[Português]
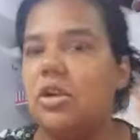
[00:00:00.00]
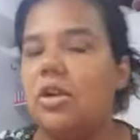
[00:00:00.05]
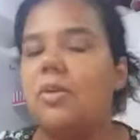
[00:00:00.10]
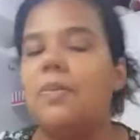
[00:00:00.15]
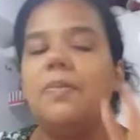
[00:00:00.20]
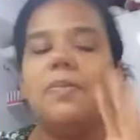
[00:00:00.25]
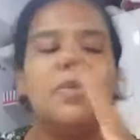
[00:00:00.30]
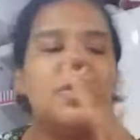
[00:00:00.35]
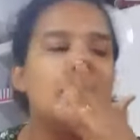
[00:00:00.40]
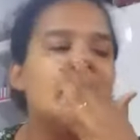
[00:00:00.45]

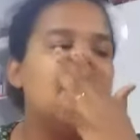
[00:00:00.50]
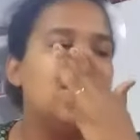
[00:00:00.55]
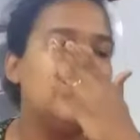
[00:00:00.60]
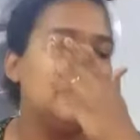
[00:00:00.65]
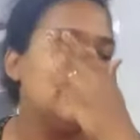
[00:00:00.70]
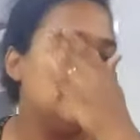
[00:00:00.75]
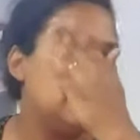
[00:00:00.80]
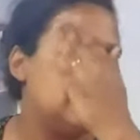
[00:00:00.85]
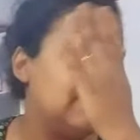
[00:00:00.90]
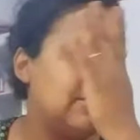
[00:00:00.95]
Então,
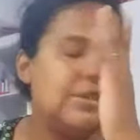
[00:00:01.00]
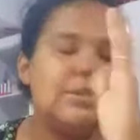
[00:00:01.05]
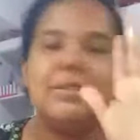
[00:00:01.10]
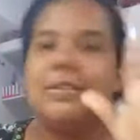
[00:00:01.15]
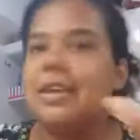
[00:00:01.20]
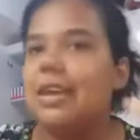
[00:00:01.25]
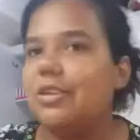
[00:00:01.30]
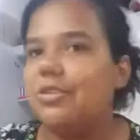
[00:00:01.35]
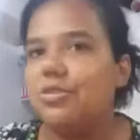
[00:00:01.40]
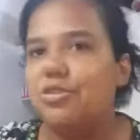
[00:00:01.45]

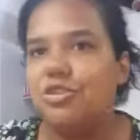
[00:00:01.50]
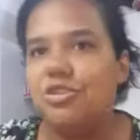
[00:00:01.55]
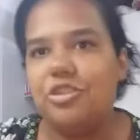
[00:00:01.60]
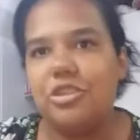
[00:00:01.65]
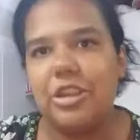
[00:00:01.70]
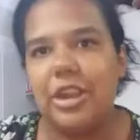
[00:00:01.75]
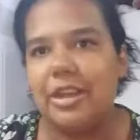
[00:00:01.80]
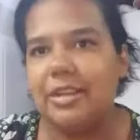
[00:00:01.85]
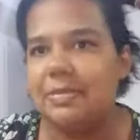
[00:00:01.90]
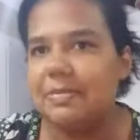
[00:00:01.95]
esqueço de
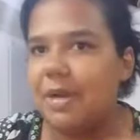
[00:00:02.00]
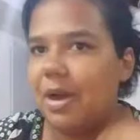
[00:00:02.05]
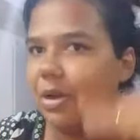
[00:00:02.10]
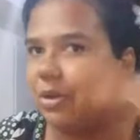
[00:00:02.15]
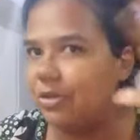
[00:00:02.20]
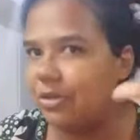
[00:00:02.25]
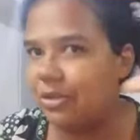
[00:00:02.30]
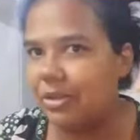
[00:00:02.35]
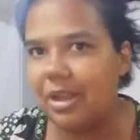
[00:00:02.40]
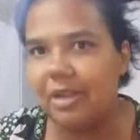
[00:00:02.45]
tirar
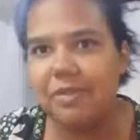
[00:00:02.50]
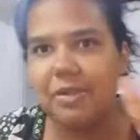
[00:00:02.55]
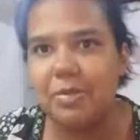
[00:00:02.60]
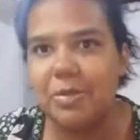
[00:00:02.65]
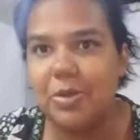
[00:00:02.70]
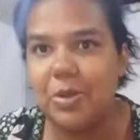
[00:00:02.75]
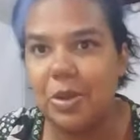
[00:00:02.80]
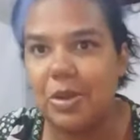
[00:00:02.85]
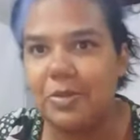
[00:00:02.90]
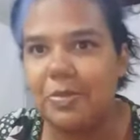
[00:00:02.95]
esmalte e lá
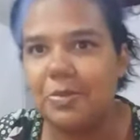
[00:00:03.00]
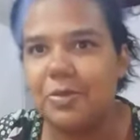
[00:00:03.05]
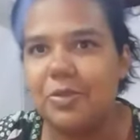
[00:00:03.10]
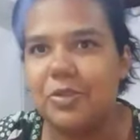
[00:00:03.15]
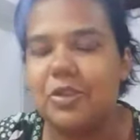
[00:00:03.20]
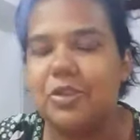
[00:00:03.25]
vamos nós pro